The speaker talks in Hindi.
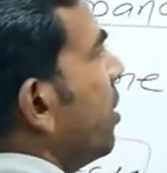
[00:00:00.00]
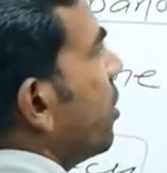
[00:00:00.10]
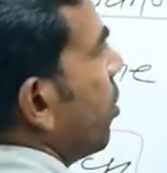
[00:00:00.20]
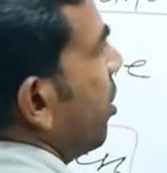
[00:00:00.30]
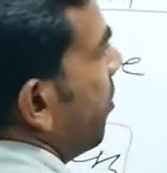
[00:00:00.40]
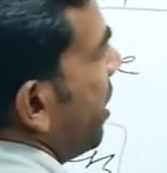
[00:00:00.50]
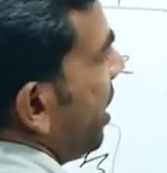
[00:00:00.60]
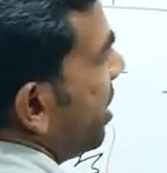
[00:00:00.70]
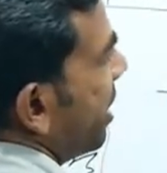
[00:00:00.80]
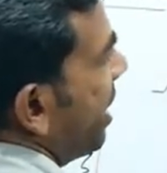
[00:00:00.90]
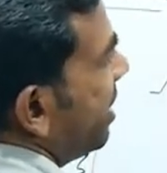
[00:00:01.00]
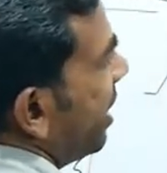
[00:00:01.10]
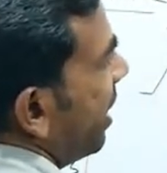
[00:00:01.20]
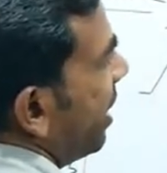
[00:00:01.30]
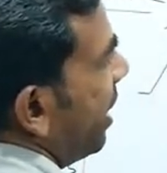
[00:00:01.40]
तो नंबरिंग किस साइड से
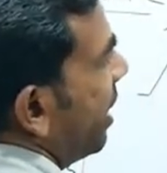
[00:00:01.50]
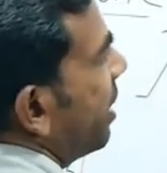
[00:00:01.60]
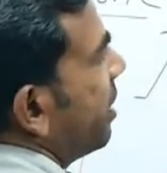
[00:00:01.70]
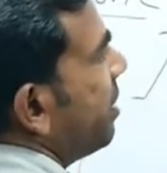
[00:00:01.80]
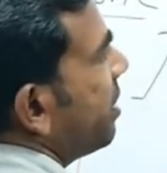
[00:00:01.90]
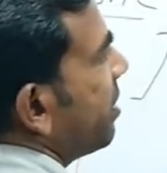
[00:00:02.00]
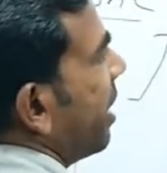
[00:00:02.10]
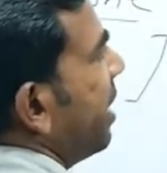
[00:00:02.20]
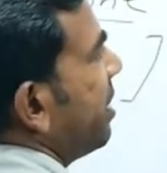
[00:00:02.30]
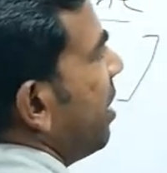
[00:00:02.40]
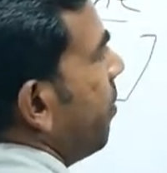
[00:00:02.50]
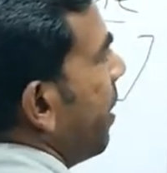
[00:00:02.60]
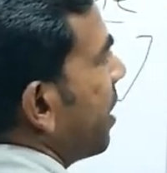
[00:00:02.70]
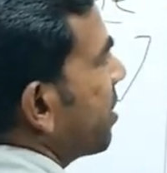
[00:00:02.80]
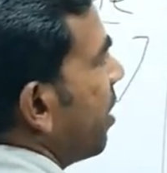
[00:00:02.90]
करेंगे जिस साइड से
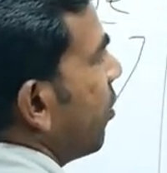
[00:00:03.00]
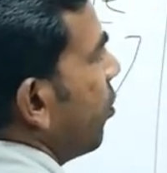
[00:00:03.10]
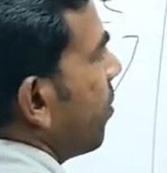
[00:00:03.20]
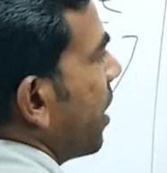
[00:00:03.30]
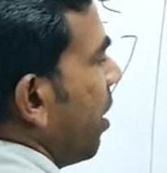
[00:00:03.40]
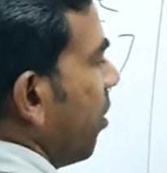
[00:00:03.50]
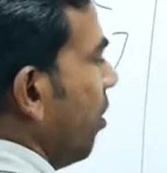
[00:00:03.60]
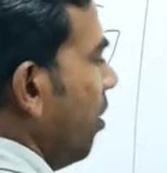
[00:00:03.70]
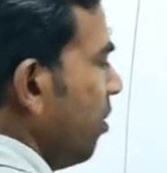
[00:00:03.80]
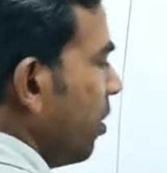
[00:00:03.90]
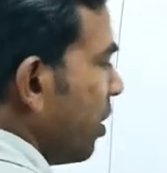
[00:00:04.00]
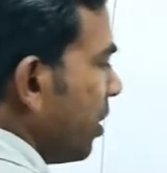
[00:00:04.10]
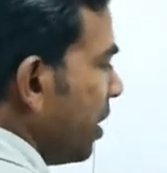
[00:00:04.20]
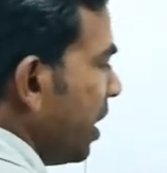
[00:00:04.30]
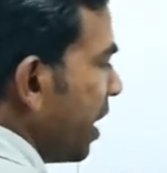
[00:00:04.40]
फंक्शनल ग्रुप क्या हो
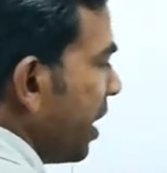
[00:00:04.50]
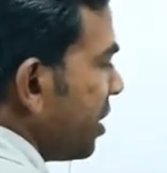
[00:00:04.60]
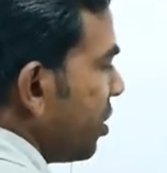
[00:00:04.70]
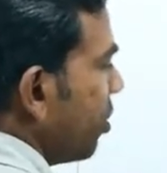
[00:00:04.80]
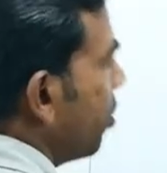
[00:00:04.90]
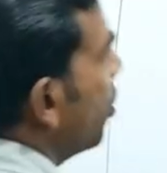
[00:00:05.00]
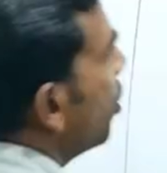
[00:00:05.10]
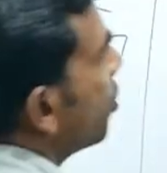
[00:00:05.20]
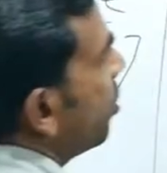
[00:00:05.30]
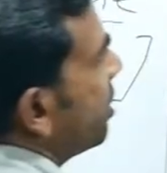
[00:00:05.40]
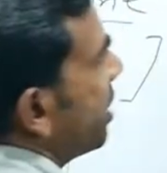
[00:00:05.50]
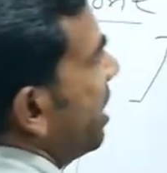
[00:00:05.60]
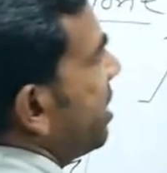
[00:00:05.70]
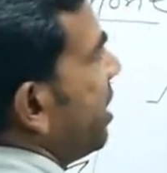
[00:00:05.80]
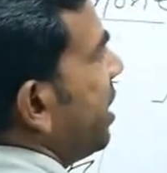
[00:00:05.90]
नियरेस्ट हो तो इस
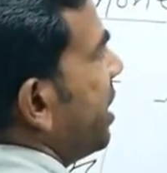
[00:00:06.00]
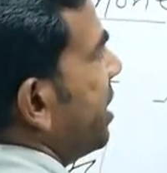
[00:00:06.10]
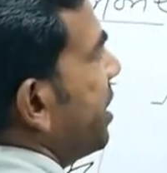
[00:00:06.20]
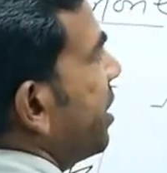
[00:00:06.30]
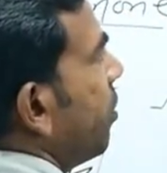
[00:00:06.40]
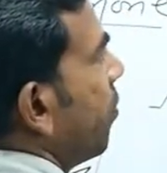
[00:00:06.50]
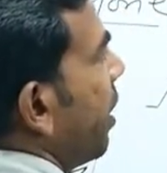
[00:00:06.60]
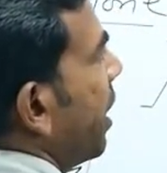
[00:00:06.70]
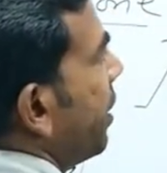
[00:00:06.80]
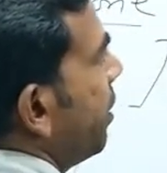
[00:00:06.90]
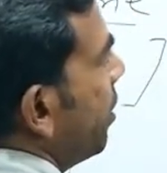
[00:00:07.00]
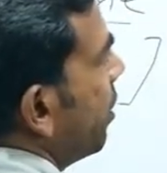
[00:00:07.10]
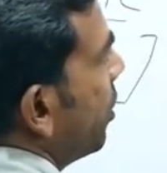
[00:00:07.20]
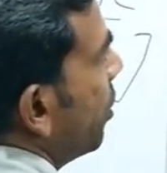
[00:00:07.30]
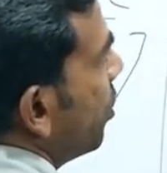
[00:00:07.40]
साइड से नियरेस्ट है तो वन
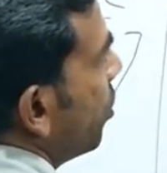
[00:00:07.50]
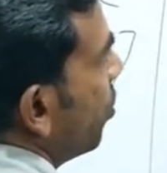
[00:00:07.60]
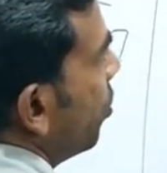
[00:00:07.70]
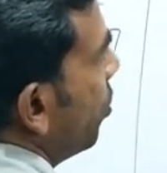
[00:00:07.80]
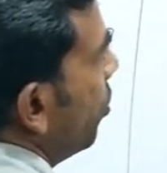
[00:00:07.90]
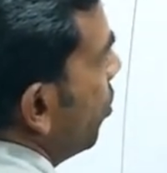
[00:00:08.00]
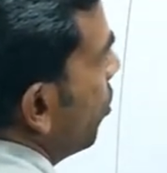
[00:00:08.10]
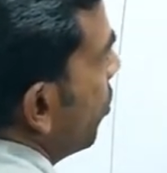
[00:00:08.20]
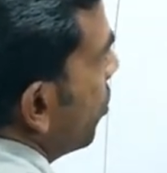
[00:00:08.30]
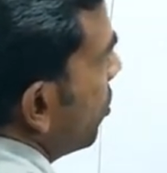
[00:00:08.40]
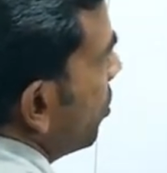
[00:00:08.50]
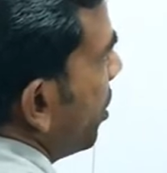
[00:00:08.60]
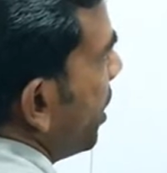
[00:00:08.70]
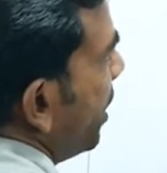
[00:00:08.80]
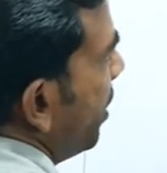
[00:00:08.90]
टू
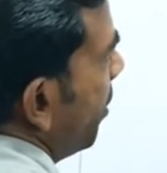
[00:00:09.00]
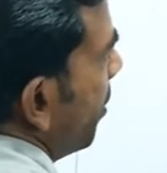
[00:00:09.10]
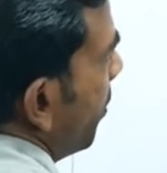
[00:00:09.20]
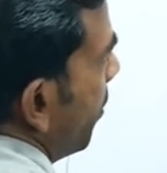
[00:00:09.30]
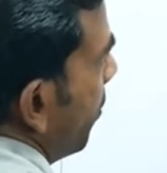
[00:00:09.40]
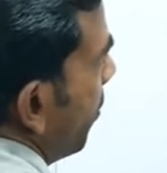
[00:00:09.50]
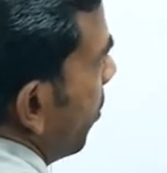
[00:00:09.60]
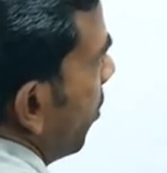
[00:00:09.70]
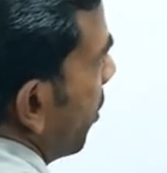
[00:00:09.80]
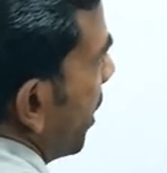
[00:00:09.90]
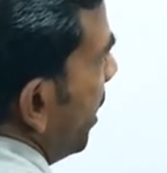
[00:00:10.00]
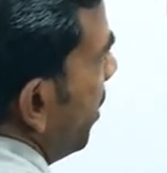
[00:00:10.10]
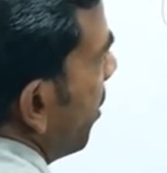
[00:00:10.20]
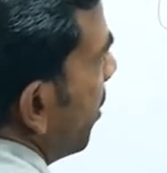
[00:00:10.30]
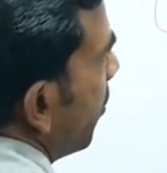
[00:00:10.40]
थ्री फोर एंड
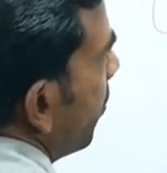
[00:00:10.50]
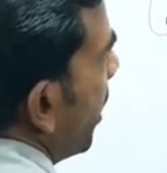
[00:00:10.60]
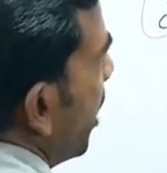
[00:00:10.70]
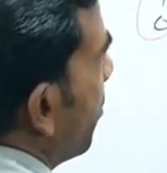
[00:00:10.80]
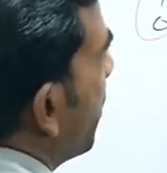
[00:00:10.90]
फाइव